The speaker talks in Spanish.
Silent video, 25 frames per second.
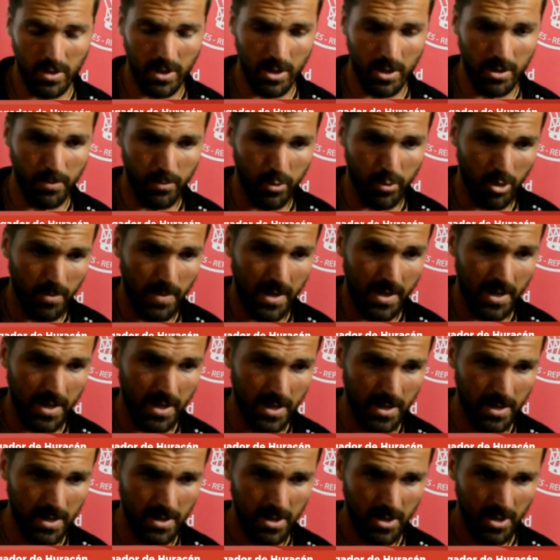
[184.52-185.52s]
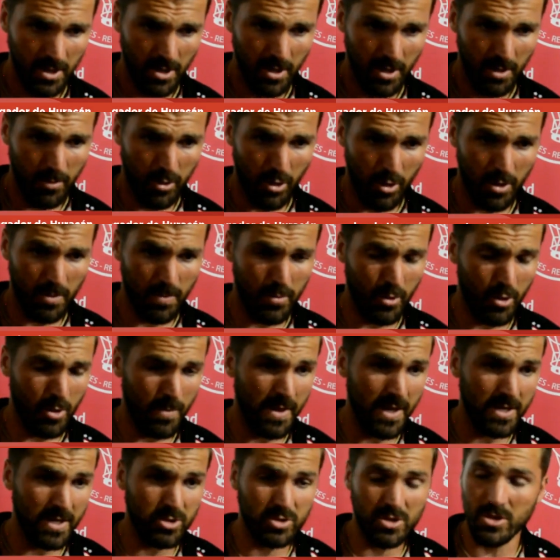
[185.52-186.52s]
un poco más de, un poco
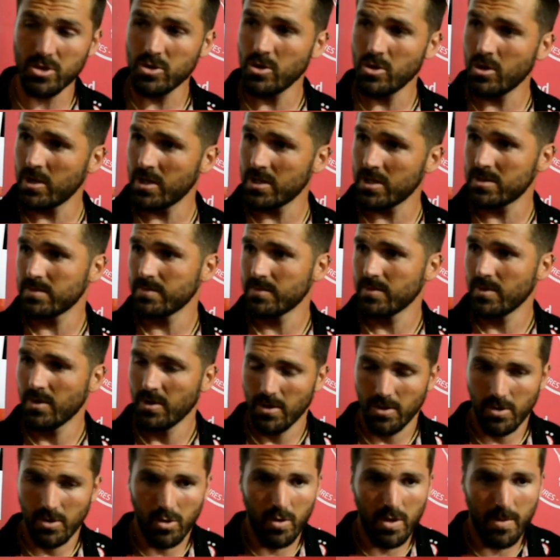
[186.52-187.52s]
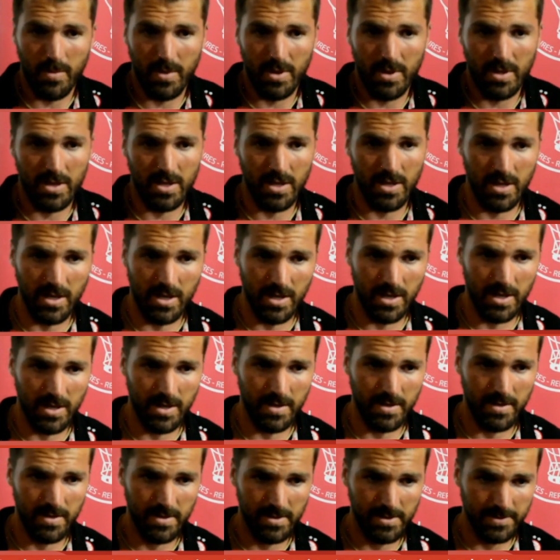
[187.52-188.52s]
más de asociaciones. Obviamente
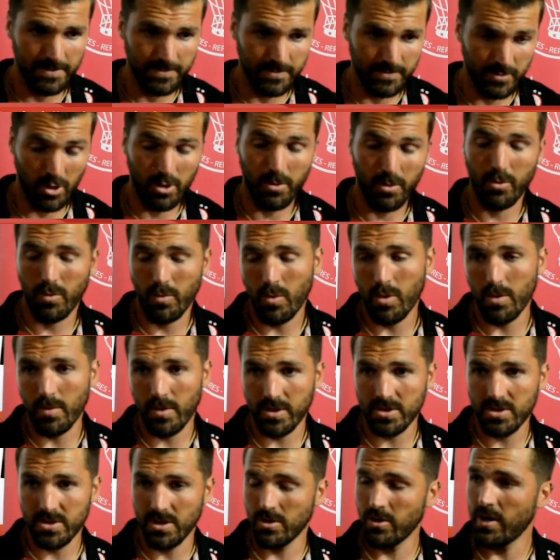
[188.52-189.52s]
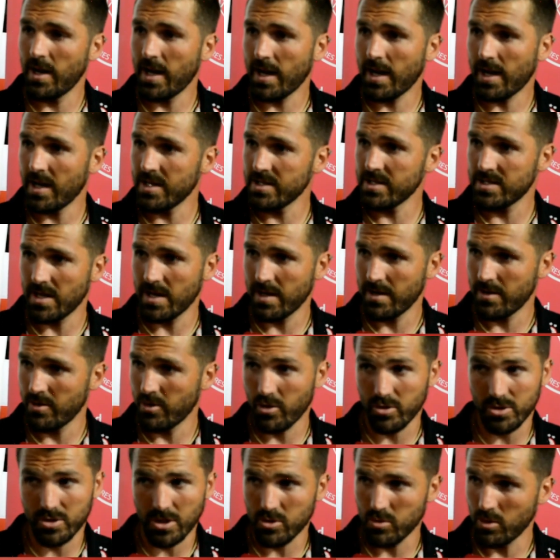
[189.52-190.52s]
como vuelvo a decir hoy, la cancha no
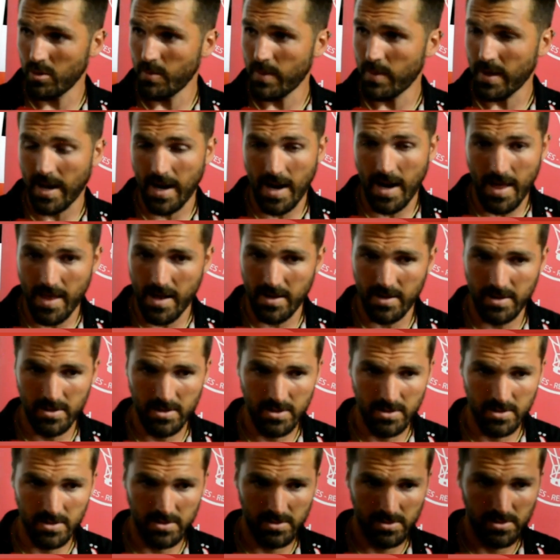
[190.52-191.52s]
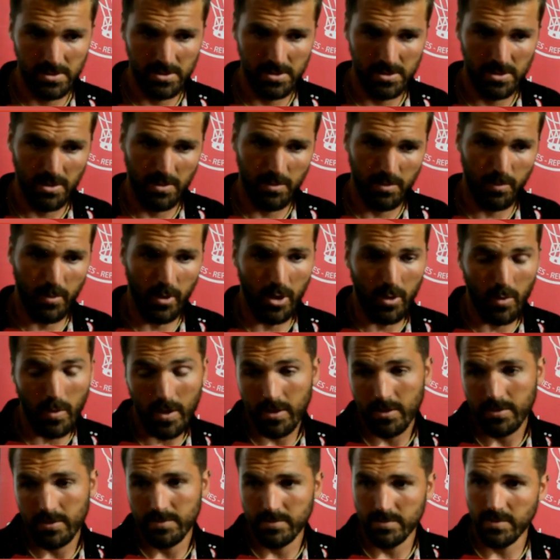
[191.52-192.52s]
nos ayudó para nada. Pero
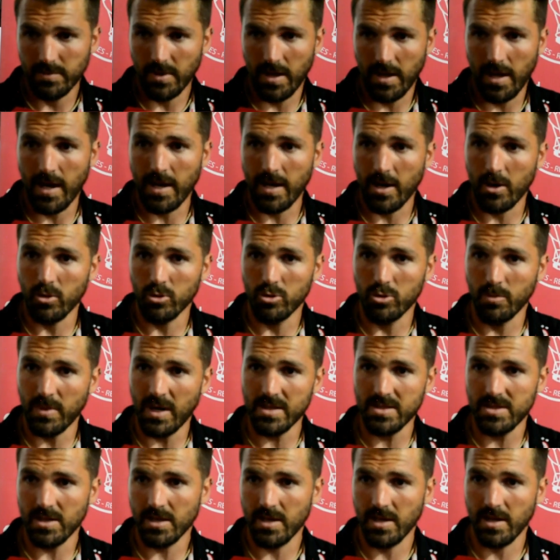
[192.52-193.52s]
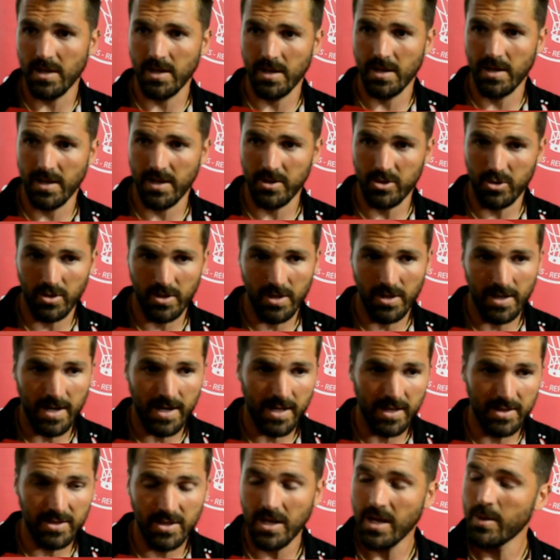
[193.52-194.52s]
bueno, hay que acostumbrarse que en
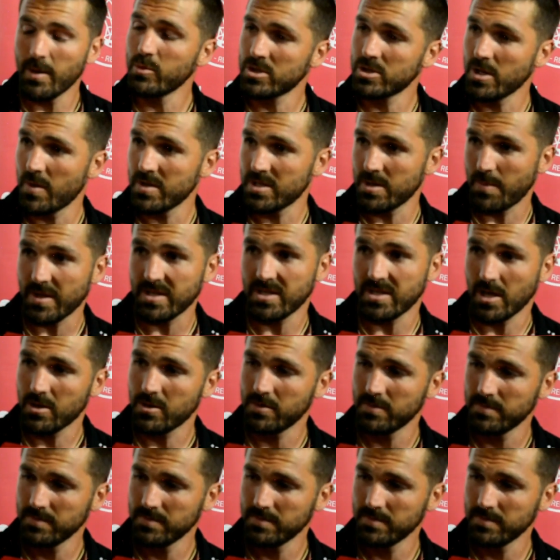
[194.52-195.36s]
Argentina muchas veces pasa esto.